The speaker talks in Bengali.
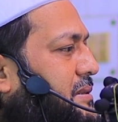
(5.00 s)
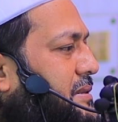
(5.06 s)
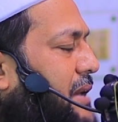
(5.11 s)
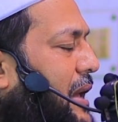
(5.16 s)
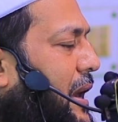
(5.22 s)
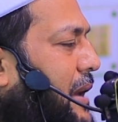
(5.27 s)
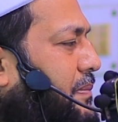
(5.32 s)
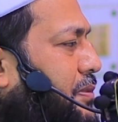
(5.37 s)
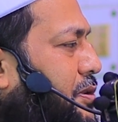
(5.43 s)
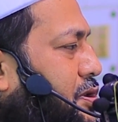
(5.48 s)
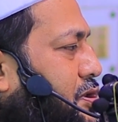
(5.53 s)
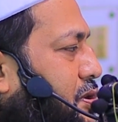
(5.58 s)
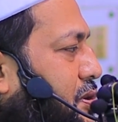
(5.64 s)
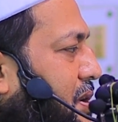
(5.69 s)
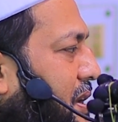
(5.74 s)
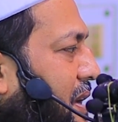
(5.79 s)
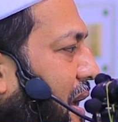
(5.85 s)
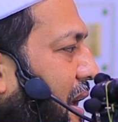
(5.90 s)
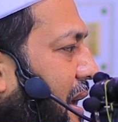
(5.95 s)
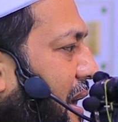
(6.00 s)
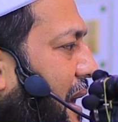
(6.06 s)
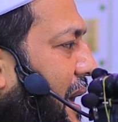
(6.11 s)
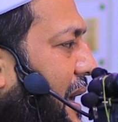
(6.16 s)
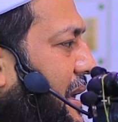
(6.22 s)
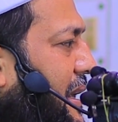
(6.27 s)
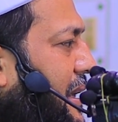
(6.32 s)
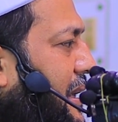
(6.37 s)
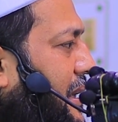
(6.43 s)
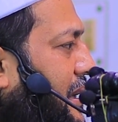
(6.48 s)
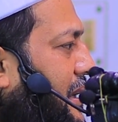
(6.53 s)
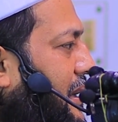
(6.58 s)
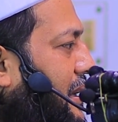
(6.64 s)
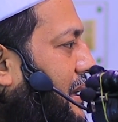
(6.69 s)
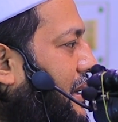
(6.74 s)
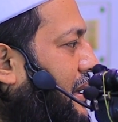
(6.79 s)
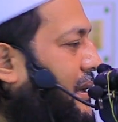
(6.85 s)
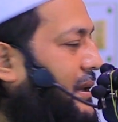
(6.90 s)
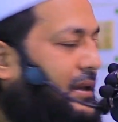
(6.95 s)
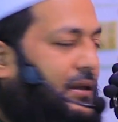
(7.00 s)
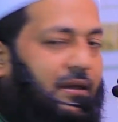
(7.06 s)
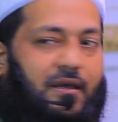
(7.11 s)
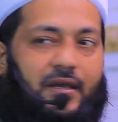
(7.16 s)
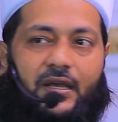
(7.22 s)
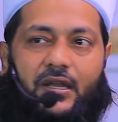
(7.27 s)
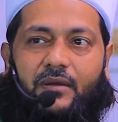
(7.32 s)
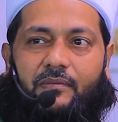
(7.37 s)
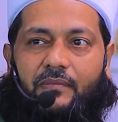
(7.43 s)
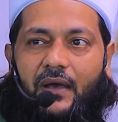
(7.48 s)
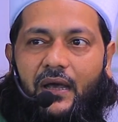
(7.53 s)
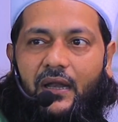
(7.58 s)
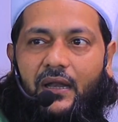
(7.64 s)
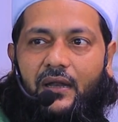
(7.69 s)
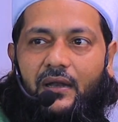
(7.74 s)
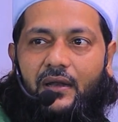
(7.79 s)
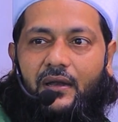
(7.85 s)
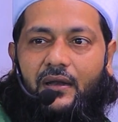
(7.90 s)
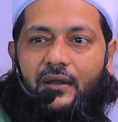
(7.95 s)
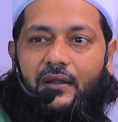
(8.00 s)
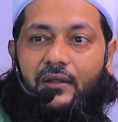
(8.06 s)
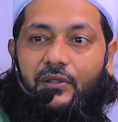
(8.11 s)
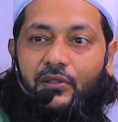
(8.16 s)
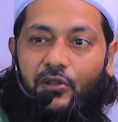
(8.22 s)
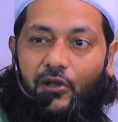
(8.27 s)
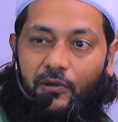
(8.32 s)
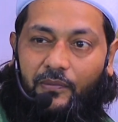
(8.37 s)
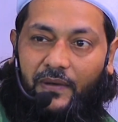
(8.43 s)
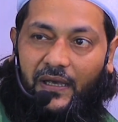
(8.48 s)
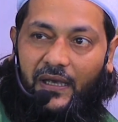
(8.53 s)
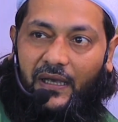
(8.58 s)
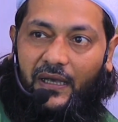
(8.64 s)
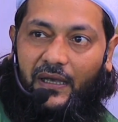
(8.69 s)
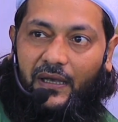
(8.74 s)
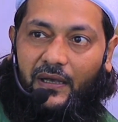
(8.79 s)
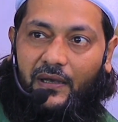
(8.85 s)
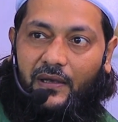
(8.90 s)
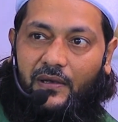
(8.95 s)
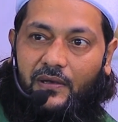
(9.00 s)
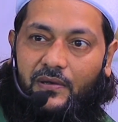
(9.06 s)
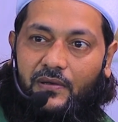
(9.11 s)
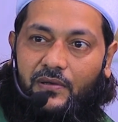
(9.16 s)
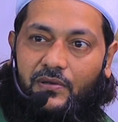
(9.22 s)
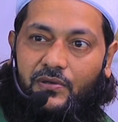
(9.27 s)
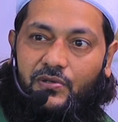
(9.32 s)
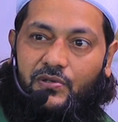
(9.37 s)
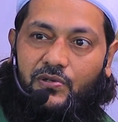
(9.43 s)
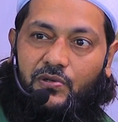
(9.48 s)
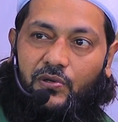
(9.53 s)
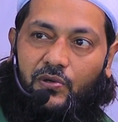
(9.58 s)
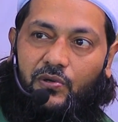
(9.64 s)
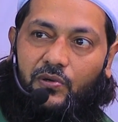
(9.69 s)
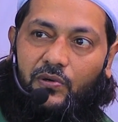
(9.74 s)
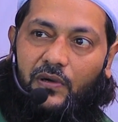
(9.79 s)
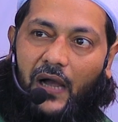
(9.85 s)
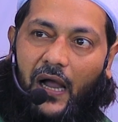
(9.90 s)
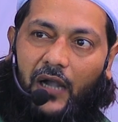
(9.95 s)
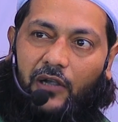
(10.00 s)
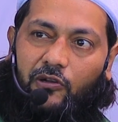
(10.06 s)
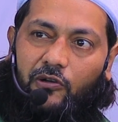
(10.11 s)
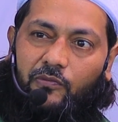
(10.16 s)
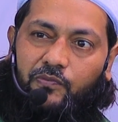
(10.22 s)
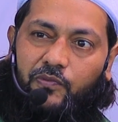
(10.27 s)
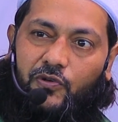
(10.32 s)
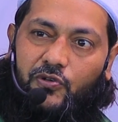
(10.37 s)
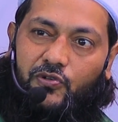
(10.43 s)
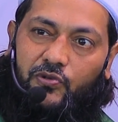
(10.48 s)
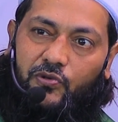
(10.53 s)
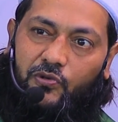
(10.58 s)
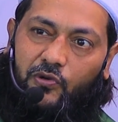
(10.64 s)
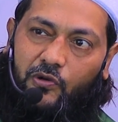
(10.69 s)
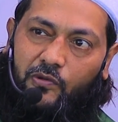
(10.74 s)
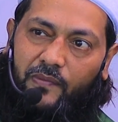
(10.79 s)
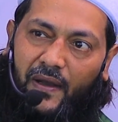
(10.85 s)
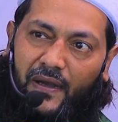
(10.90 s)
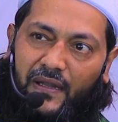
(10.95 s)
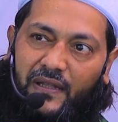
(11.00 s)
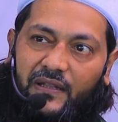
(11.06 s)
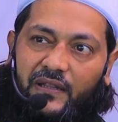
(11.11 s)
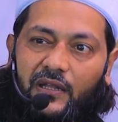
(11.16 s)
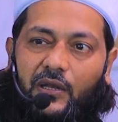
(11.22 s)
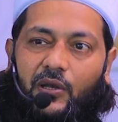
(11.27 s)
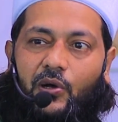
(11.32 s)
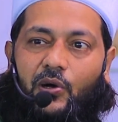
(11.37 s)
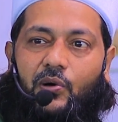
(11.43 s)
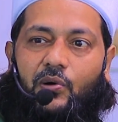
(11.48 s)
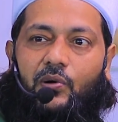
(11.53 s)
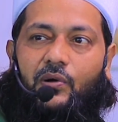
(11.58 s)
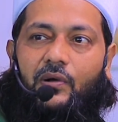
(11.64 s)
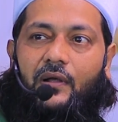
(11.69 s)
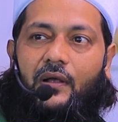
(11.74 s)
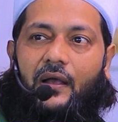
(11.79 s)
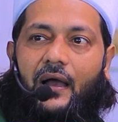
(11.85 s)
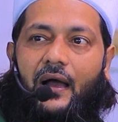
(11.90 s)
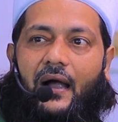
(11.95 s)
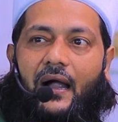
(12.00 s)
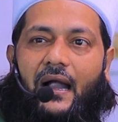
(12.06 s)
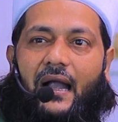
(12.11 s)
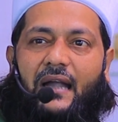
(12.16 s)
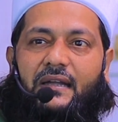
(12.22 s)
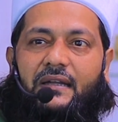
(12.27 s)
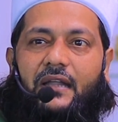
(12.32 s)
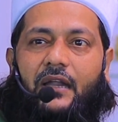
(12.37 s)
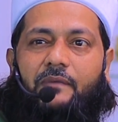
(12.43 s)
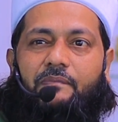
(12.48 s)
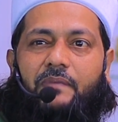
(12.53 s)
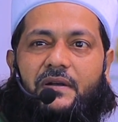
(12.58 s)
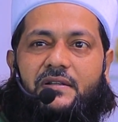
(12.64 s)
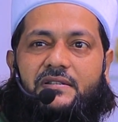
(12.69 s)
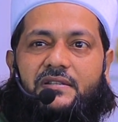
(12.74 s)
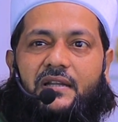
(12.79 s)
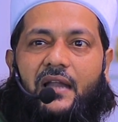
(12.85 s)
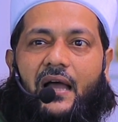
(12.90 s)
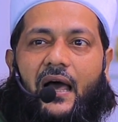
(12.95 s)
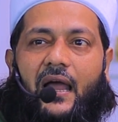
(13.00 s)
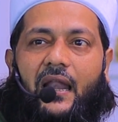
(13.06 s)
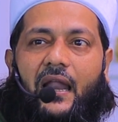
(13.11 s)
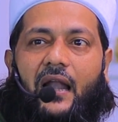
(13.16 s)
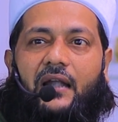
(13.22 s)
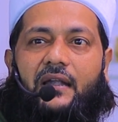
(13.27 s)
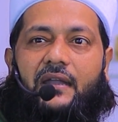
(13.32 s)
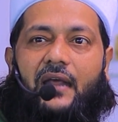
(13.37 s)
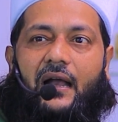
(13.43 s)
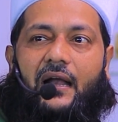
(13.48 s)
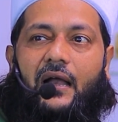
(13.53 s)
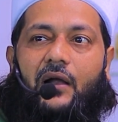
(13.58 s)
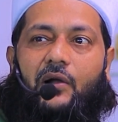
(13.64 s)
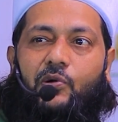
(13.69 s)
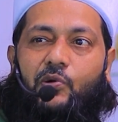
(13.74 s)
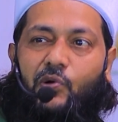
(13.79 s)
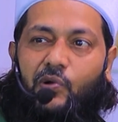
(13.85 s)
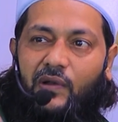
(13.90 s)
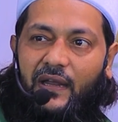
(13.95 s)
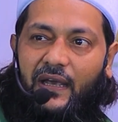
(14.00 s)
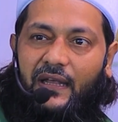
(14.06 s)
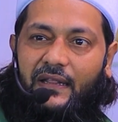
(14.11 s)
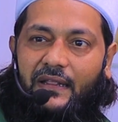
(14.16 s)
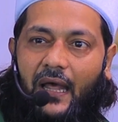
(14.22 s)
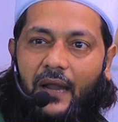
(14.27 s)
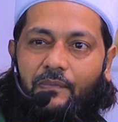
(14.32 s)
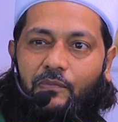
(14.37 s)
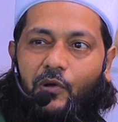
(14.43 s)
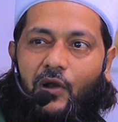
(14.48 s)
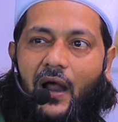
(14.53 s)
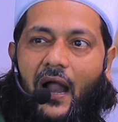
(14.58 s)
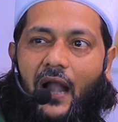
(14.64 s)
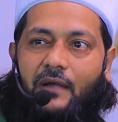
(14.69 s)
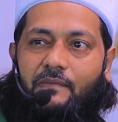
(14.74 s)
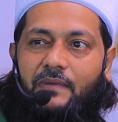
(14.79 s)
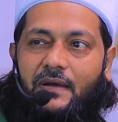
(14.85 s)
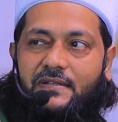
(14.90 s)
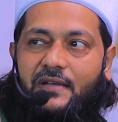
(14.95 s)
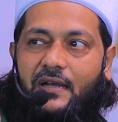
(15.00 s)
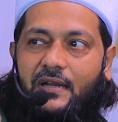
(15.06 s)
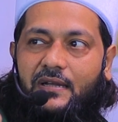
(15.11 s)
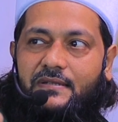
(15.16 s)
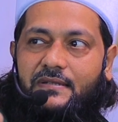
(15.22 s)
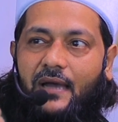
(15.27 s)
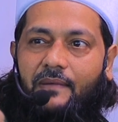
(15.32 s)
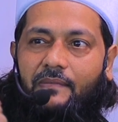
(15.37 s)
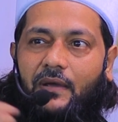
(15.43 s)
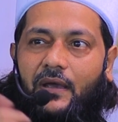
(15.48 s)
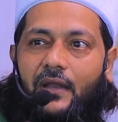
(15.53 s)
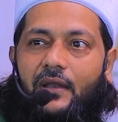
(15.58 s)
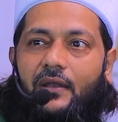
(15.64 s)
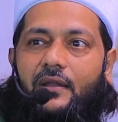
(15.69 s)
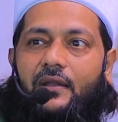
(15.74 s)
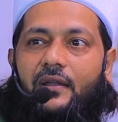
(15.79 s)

যারা পশু কিনেন নাই কিনবেন তবে ছোটোখাটো পশু কোরবানি দিল হান্ড্রেড পারসেন্ট হালাল টাকা গনে তারপর হাট বাজারে যাবেন